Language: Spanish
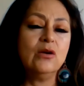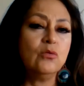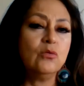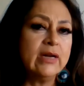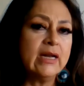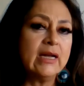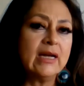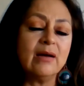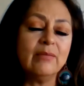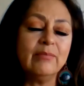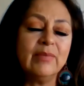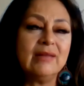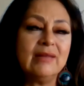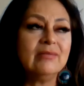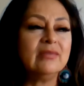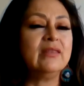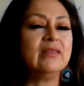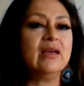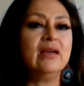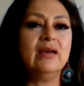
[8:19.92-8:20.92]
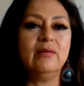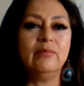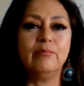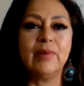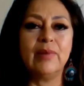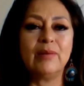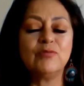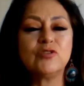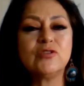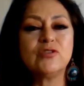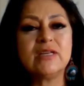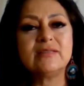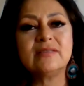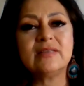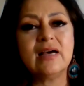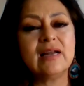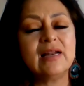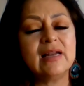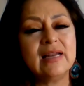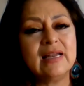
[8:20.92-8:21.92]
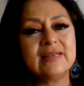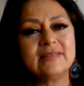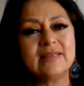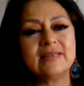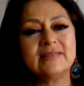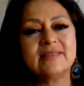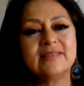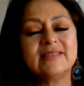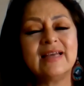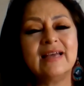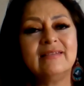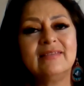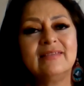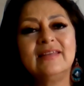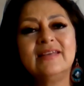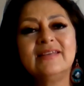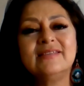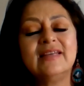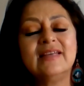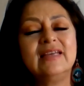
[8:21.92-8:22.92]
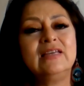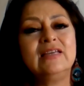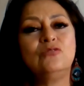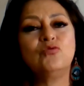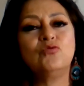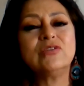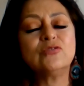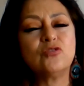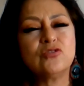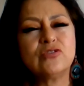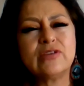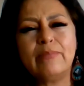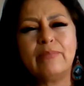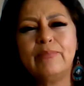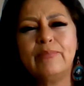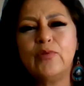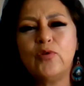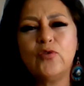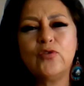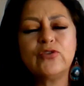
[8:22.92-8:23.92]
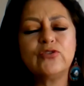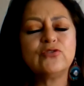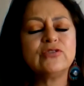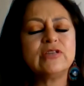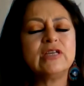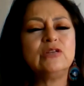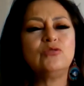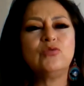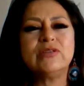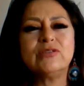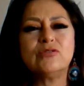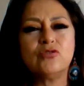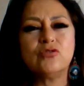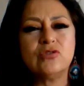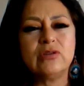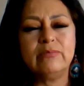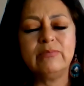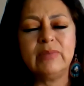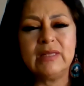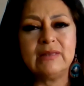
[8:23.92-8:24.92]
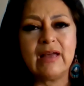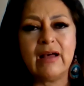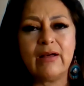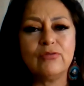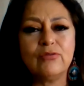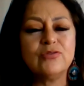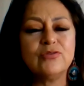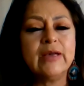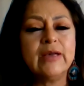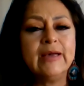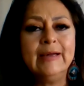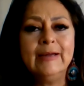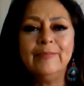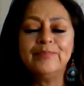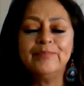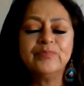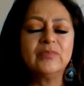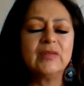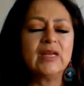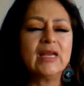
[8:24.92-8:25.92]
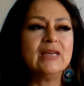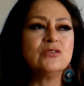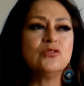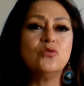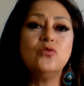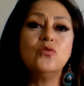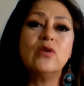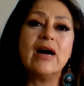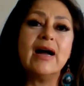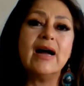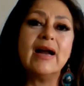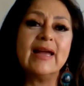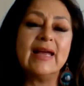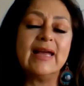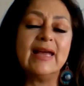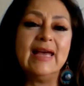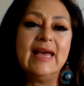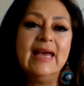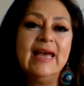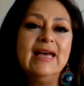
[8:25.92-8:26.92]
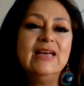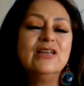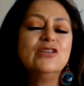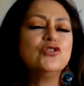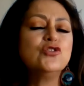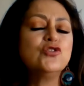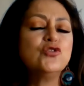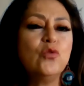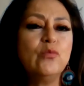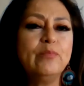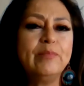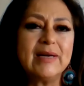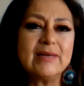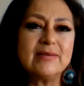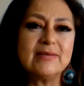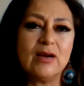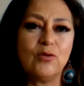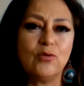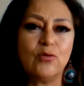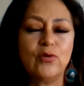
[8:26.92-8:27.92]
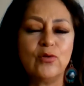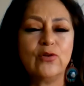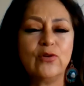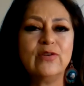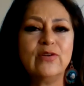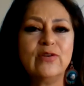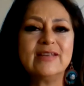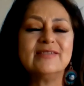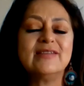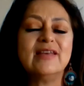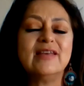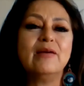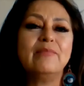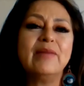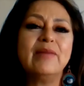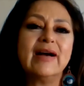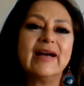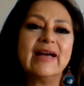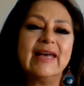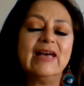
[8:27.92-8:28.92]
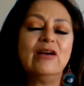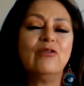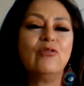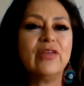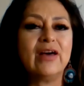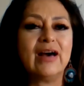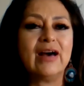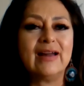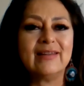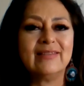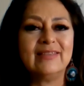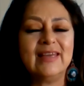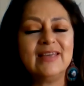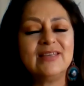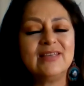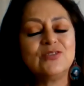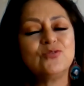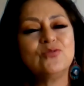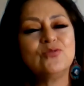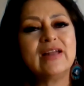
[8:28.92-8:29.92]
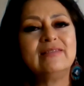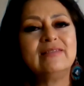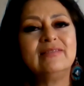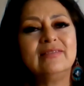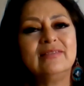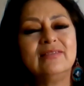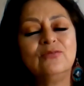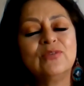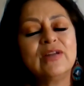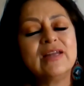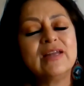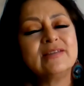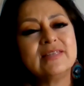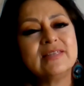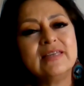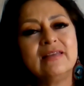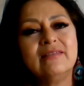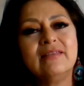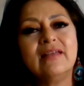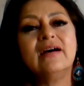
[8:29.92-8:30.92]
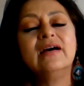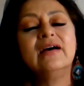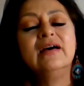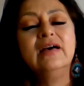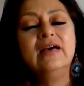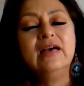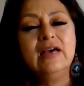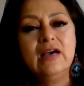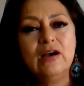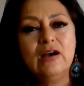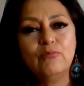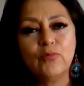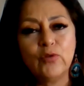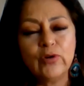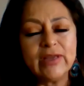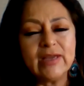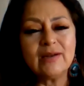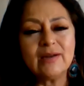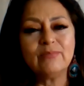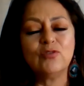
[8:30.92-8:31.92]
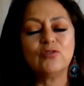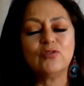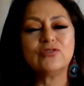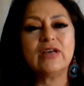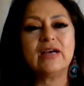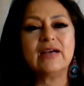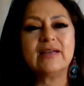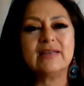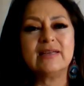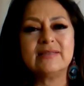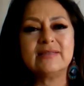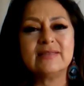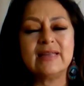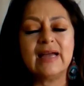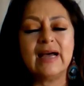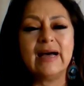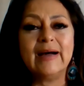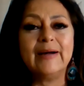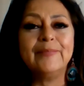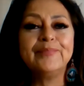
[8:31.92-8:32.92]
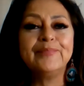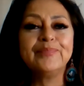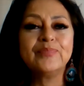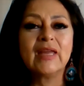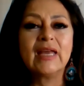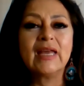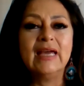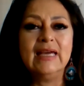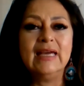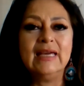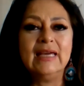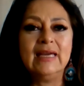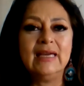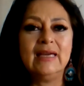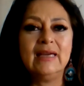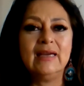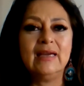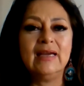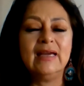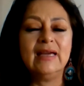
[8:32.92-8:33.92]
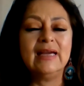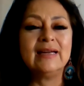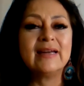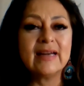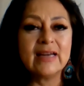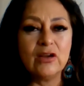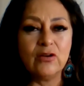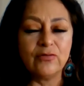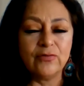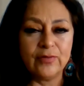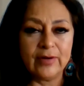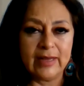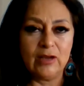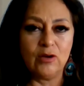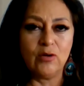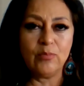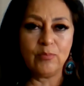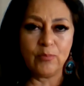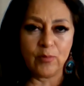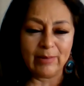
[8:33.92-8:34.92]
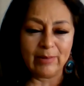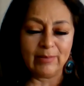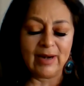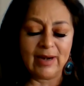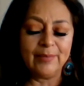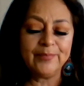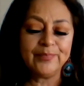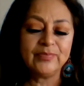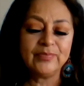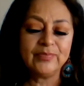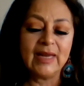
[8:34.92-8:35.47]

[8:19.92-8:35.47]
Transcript: únicamente vamos a estar las danzantes y nuestros apoyos y nuestros invitados. Es un lugar súper seguro que se llama Geodarte. Es una, una hacienda muy hermosa que está eh, en Río Frío, Puebla.